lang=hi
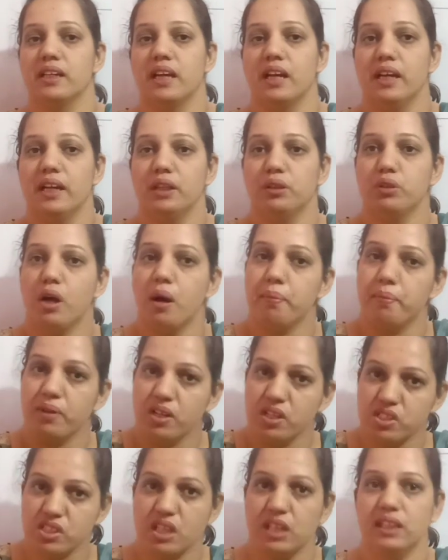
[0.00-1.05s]
लिया है तो आप
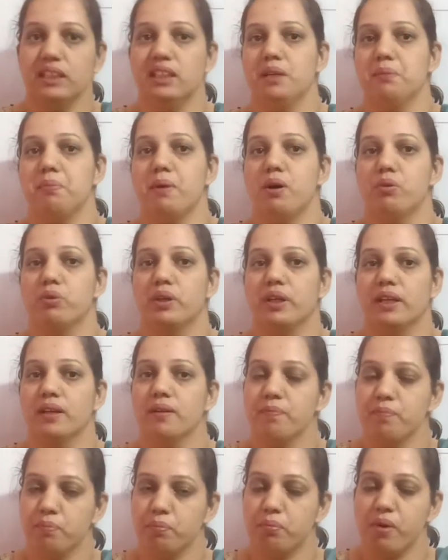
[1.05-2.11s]
ईजिली दे पाओगे
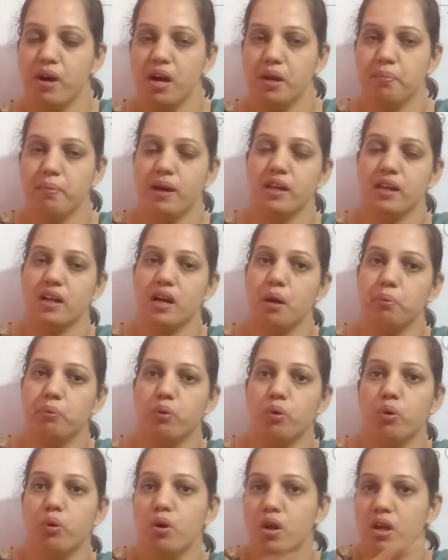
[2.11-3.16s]
बार बार
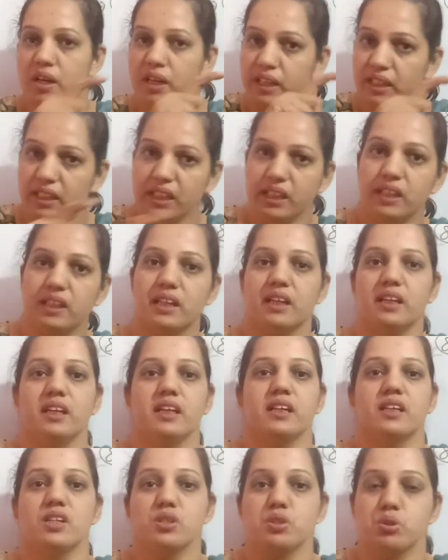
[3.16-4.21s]
आपको रीड
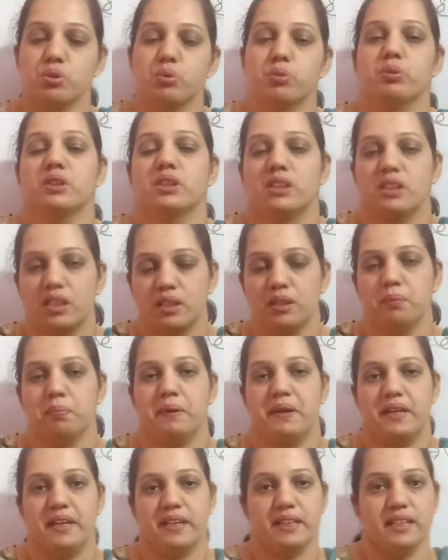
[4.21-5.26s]
करने की ज़रूरत नहीं
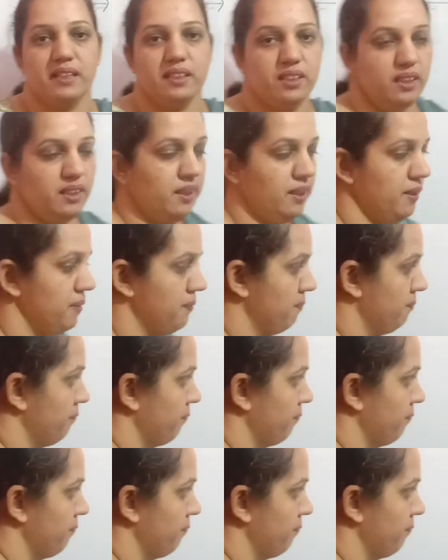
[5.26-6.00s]
पड़ेगी ठीक है